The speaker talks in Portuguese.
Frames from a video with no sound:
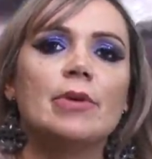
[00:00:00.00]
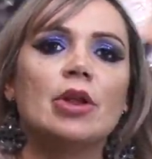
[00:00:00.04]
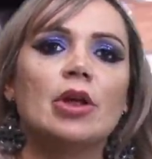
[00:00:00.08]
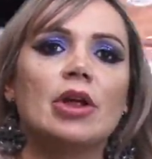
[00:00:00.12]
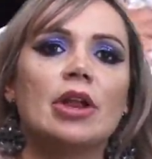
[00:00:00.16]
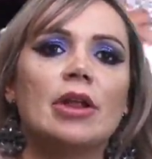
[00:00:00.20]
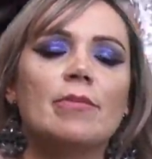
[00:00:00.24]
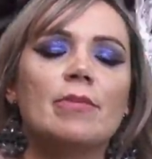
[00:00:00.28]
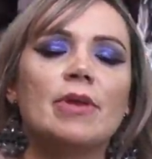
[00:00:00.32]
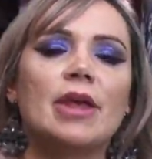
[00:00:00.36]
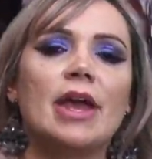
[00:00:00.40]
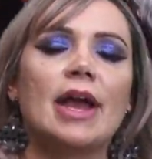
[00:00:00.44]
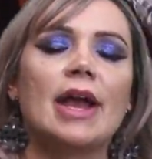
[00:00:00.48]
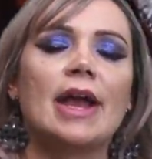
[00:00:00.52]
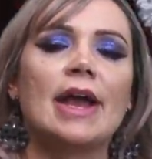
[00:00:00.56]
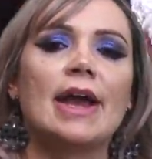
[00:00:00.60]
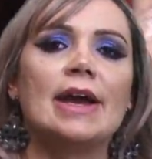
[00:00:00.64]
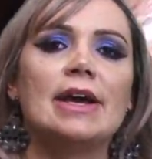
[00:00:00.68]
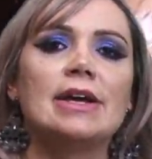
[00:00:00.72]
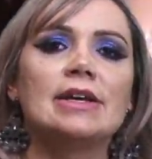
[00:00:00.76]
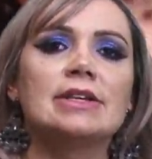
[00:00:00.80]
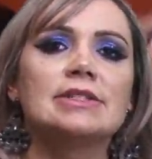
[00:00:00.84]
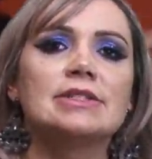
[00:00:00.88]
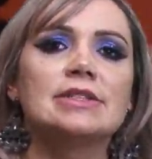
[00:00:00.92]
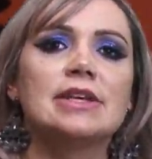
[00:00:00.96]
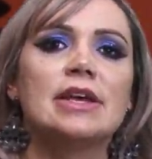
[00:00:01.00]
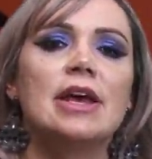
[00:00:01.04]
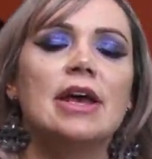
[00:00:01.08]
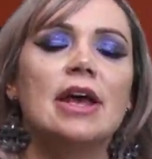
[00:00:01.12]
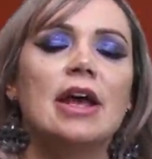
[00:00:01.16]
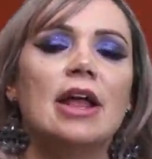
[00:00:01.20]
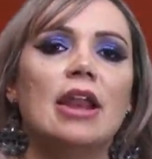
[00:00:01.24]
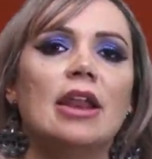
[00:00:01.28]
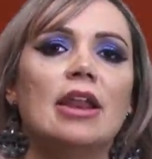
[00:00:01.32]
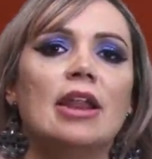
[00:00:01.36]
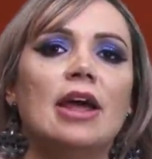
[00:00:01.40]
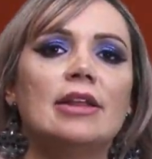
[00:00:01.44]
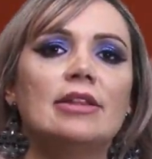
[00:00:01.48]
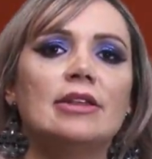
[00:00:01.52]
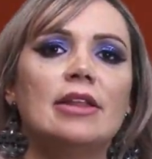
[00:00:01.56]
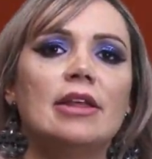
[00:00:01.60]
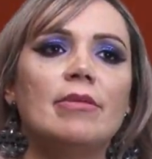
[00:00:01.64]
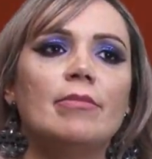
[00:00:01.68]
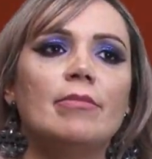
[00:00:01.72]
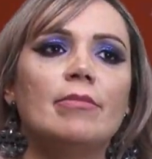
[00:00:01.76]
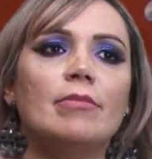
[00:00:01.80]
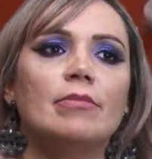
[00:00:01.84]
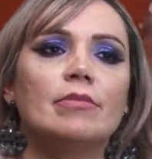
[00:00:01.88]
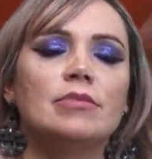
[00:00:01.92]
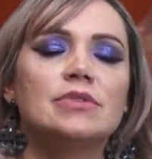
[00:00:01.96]
melhor a minha casa, lá
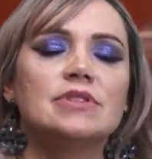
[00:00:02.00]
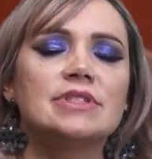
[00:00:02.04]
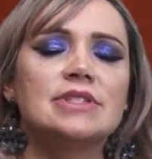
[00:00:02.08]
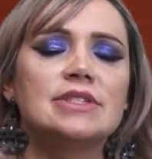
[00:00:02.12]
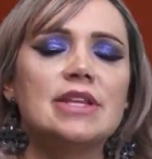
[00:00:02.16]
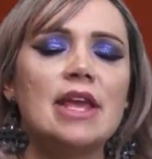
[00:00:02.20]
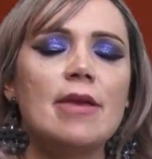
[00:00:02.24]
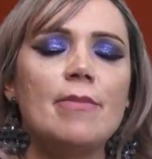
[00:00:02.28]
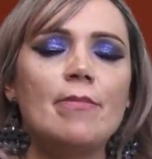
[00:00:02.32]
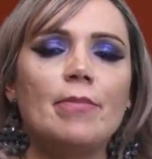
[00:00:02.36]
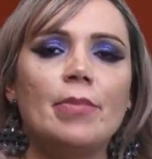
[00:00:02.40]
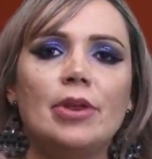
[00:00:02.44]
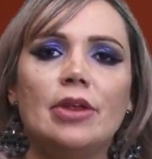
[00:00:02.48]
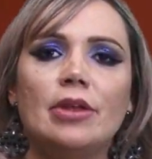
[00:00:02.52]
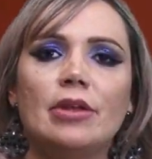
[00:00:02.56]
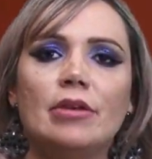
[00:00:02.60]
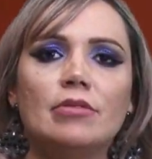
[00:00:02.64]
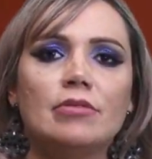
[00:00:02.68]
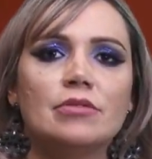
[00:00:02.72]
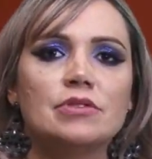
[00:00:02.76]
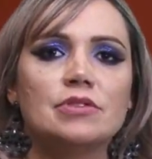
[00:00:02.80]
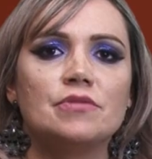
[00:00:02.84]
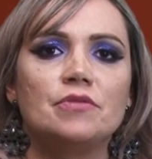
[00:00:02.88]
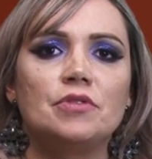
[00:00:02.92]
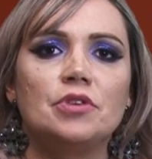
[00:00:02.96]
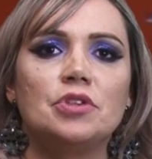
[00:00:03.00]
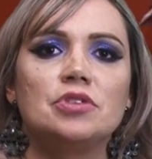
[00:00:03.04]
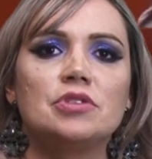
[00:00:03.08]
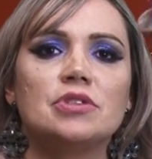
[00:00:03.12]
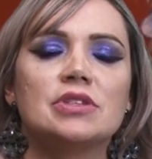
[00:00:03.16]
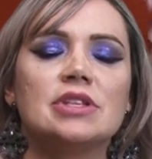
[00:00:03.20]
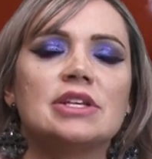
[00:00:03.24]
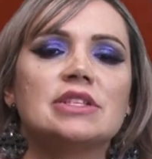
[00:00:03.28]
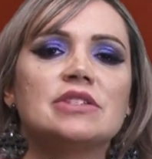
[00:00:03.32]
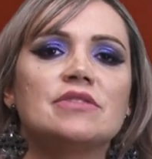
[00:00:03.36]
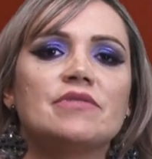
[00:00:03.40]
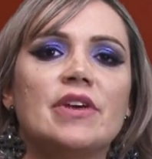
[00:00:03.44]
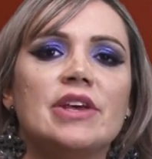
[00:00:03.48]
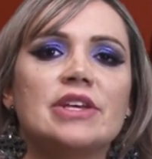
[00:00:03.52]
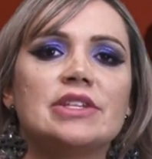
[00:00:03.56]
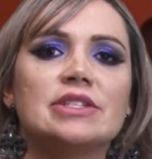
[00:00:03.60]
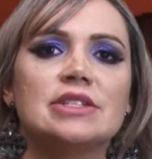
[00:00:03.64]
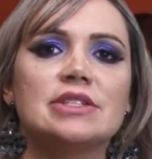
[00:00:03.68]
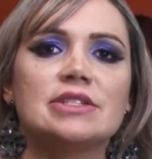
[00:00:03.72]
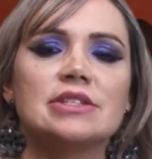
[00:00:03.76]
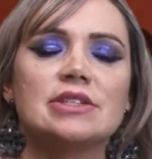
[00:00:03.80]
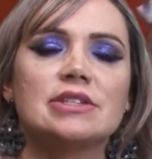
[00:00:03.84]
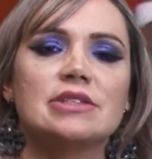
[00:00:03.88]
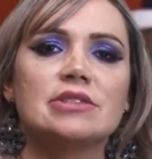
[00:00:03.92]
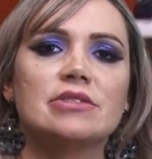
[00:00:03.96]
tem sempre os vídeos das
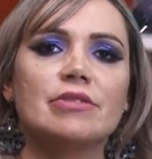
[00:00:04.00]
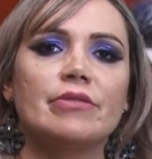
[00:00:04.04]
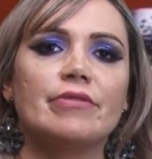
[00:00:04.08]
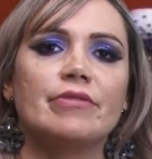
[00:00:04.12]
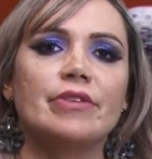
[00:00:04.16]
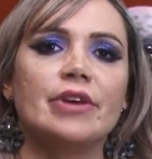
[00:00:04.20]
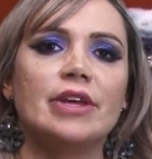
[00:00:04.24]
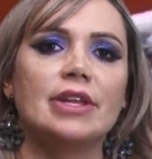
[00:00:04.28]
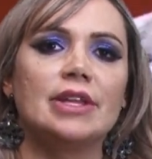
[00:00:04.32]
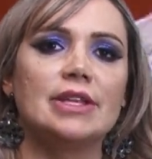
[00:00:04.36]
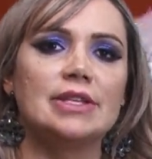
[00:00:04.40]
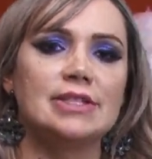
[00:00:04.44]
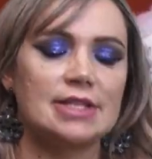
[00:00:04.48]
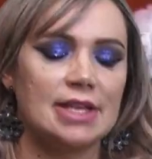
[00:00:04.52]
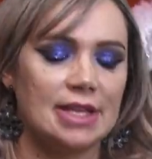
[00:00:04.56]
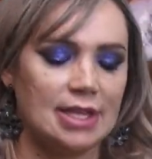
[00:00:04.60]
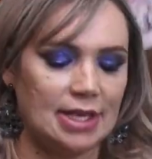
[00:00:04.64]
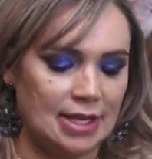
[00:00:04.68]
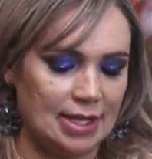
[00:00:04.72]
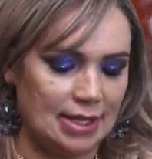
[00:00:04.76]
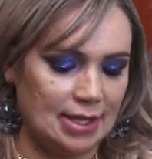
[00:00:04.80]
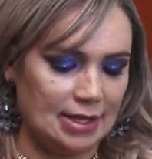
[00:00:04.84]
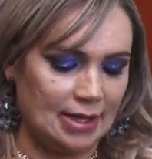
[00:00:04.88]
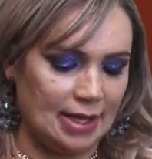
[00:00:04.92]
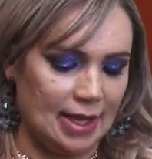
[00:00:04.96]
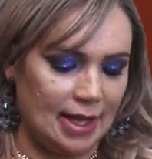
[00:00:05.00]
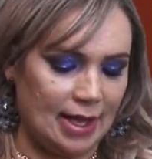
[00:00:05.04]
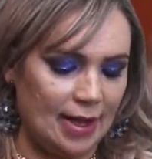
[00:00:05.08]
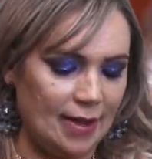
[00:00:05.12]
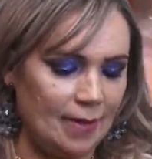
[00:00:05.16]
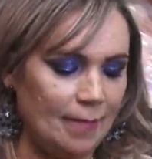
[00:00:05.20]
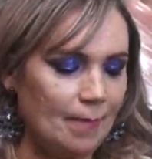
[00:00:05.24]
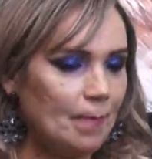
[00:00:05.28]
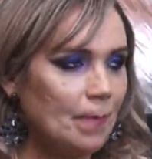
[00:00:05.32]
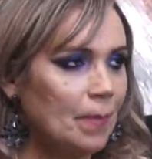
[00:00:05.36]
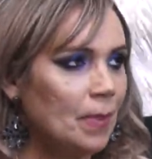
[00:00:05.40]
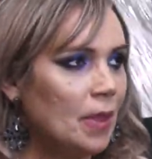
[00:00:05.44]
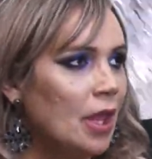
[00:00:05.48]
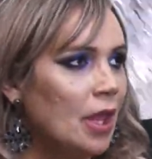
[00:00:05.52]
festas que são feitas aqui, tá?